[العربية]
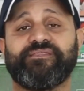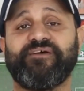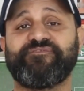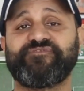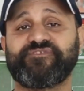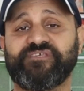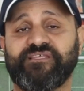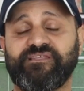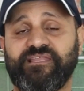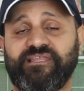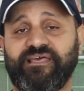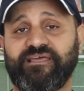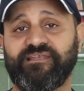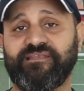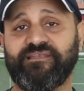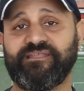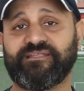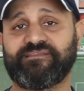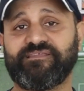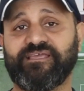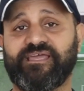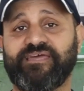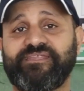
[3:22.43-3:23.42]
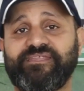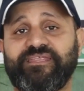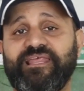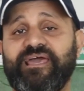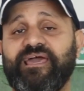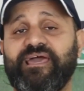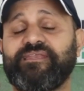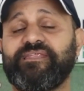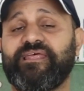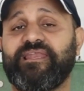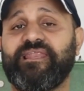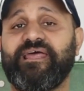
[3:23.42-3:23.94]
نفس النتيجه ان
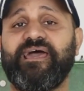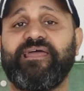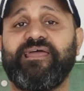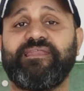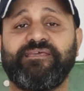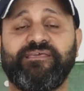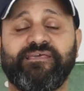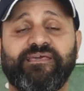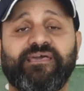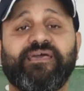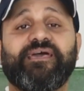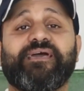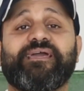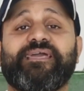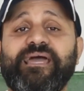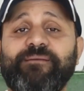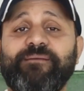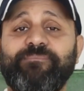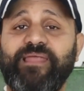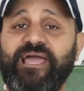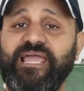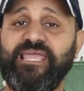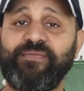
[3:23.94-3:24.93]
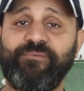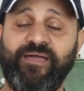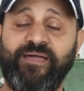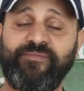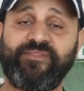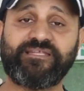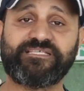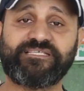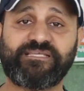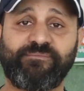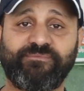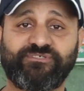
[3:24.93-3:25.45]
الاهلي الاهلي جاب لعيبه
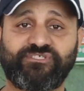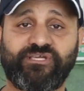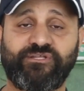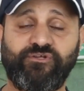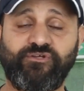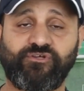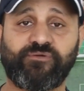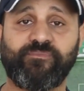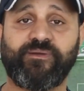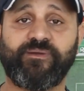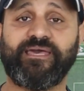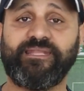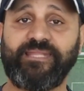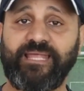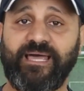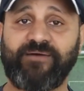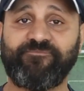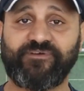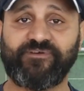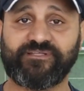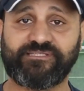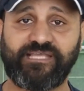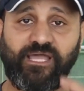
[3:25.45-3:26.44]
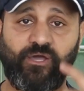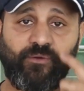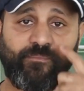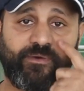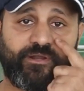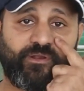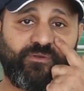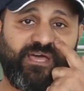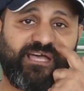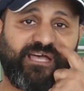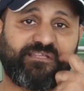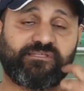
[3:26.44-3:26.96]
احنا لسه مش هنحكم خلى عبد الفتاح
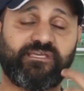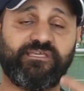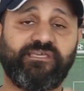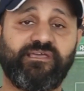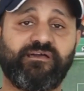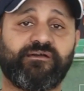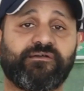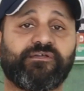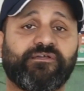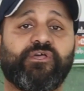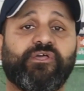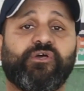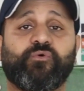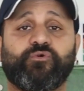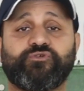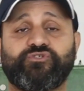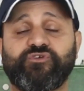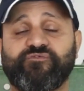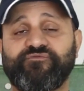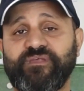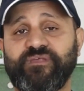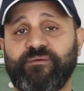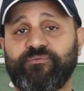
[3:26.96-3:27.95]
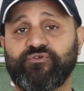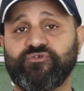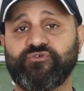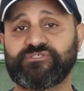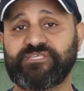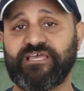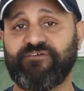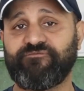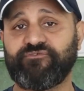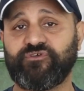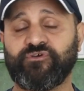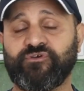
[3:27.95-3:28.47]
ومروان عطيه وشفنا برونو
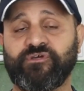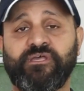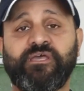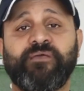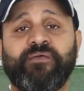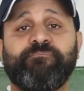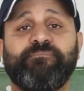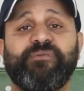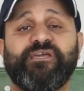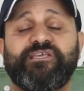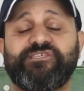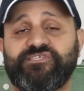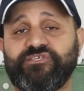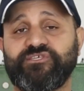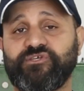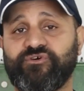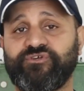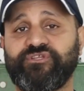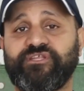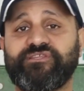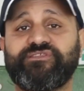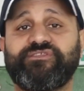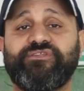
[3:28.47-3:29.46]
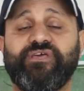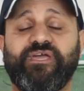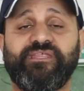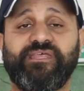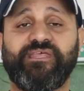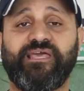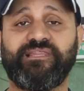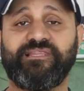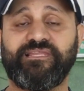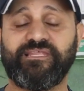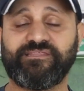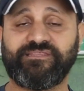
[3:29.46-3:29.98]
سافيو ميكسيون
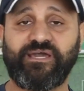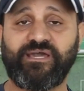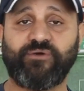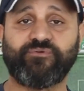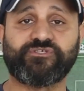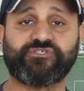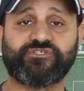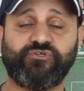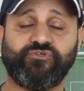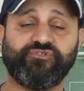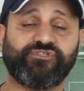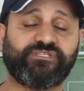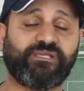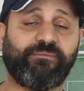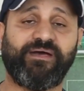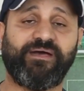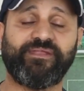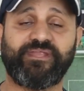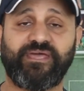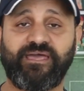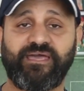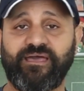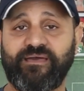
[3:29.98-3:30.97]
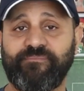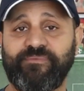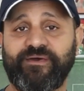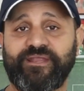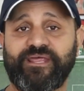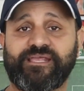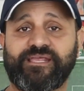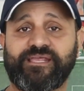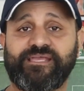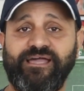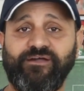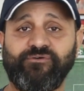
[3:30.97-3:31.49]
الدوري السعودي طبعا
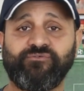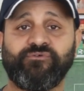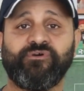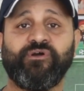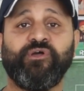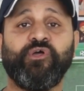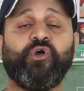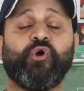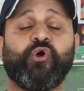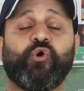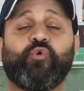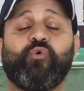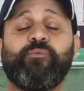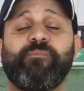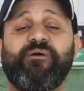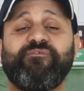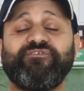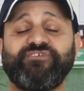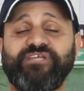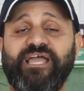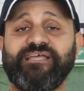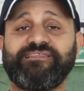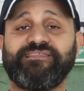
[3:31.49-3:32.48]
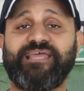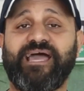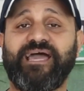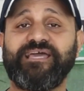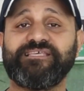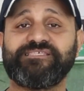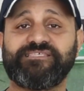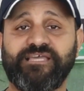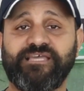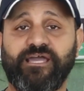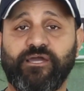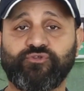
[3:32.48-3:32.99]
ابقى رجعه ومفيش حد
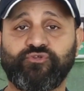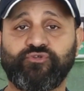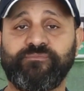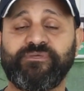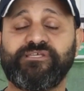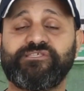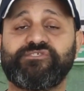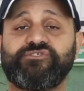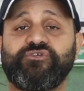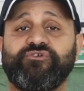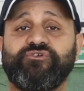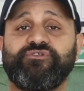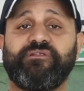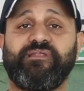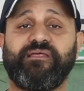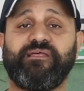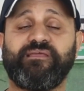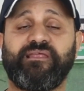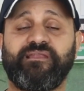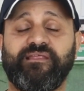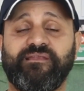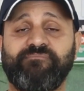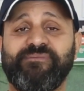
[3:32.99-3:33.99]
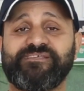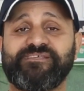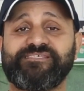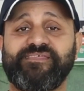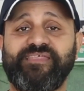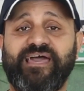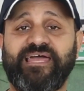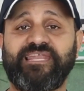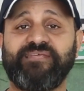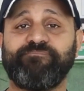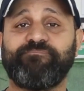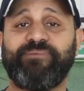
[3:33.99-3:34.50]
عايز ياخده ميكسيون
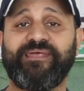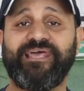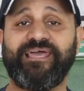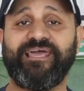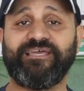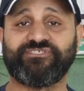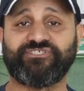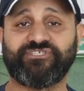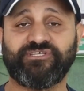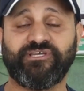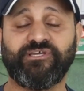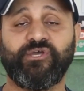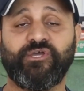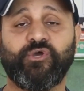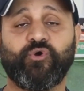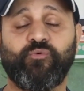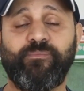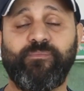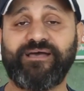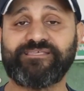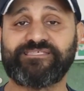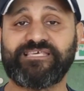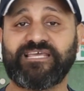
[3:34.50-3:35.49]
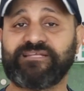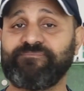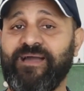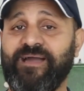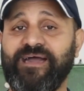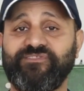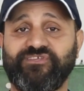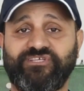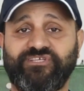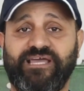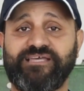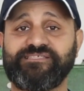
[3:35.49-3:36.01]
المزاد عليه ببلاش ومع ذلك
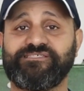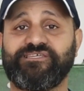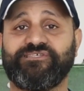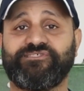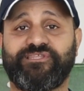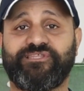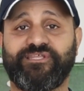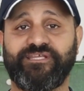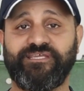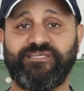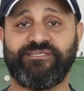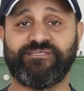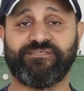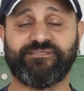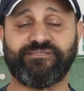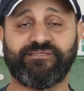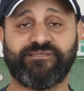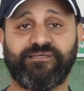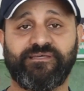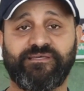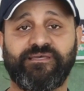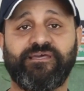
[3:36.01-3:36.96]
محدش عايز يشتريه